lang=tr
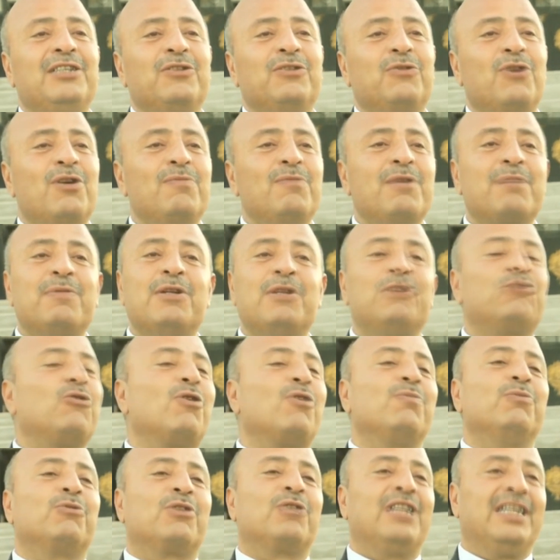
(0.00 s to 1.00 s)
görmek beni
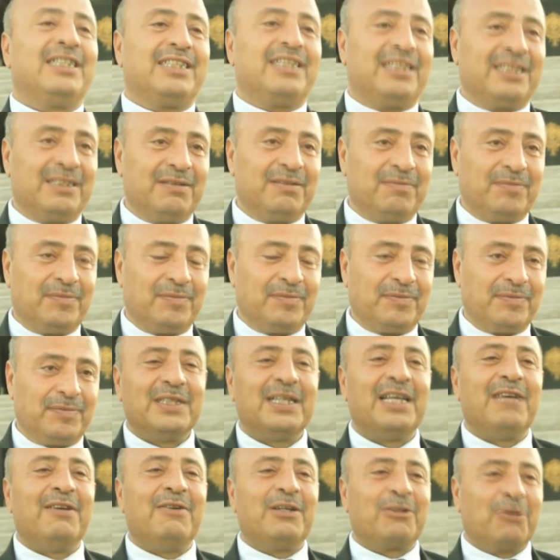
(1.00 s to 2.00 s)
çok mutlu etti.
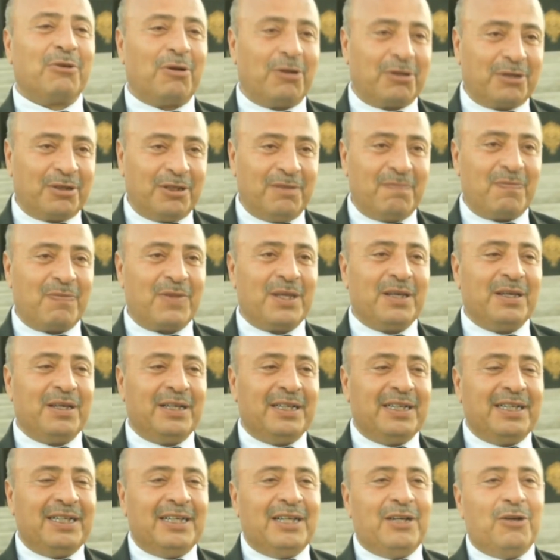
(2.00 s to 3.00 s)
Evet oldu.
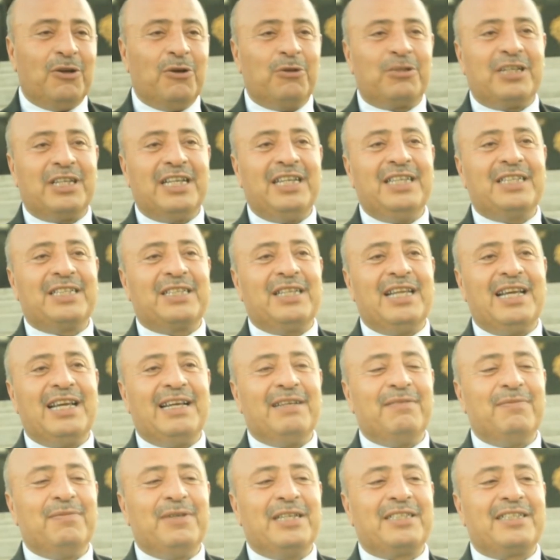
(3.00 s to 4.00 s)
Özellikle
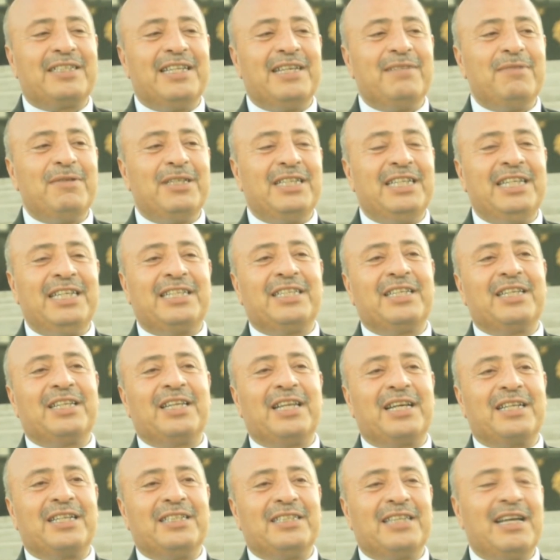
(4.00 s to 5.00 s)
mesleğimin ilk
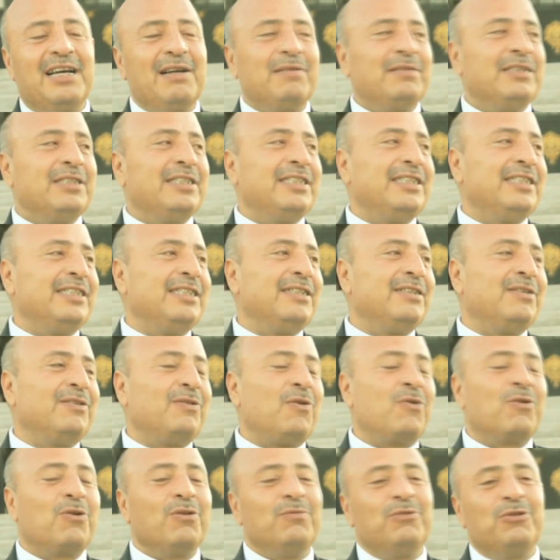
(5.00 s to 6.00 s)
yıllarında, e,
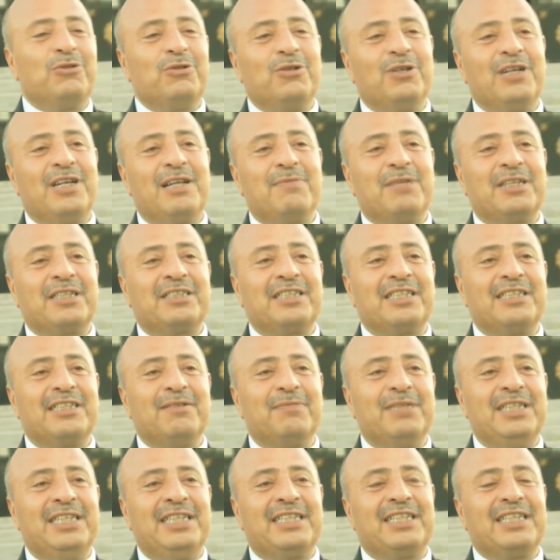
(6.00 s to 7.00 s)
okul müdürlüğüne başladığım
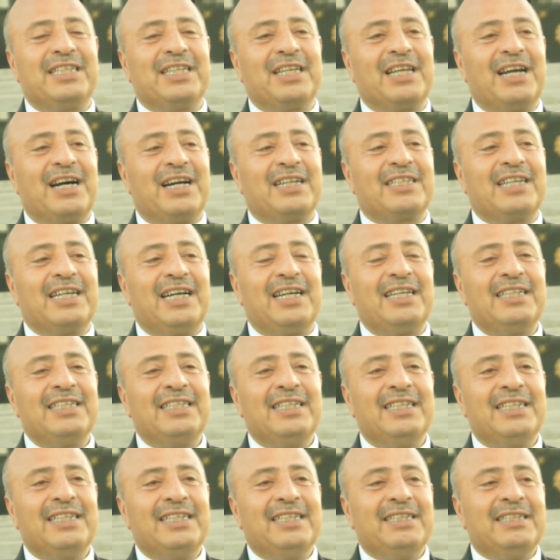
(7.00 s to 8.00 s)
ilk yıllarda
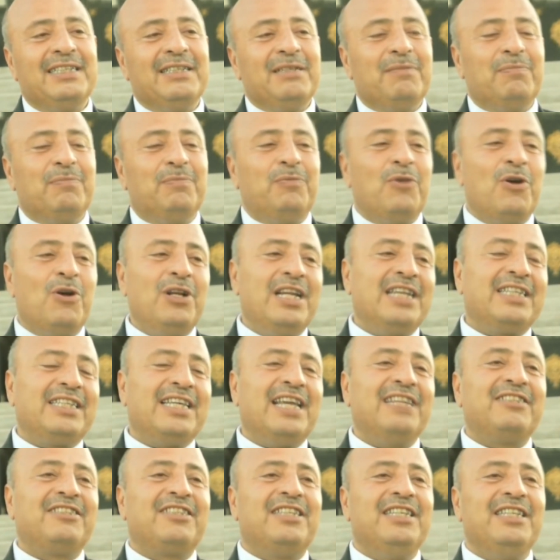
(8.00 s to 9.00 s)
böyle
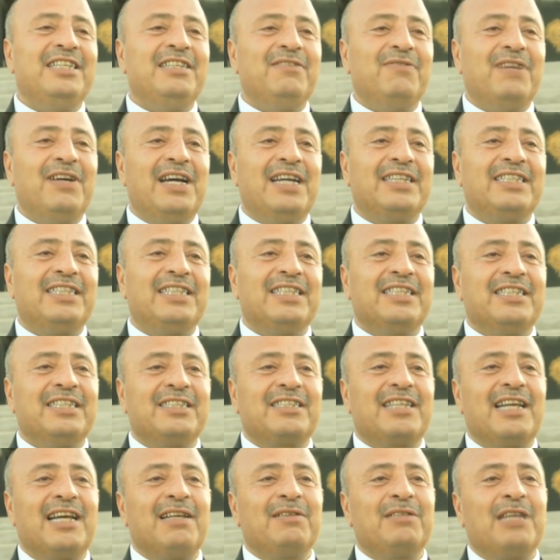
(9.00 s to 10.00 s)
gençliğin verdiği
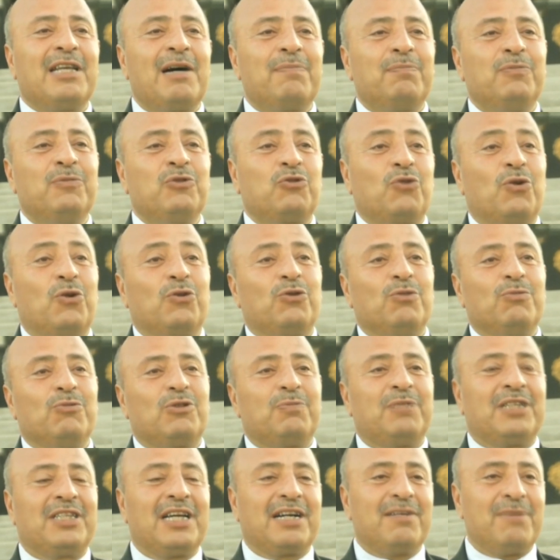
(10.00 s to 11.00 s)
hızla yapmış olduğumuz
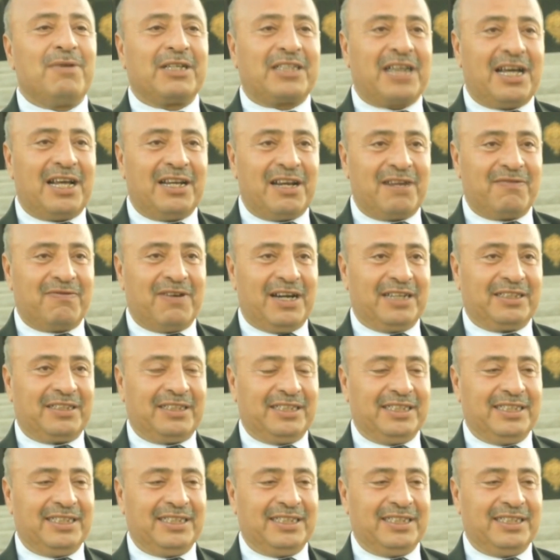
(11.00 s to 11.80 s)
bir takım hatalar vardı.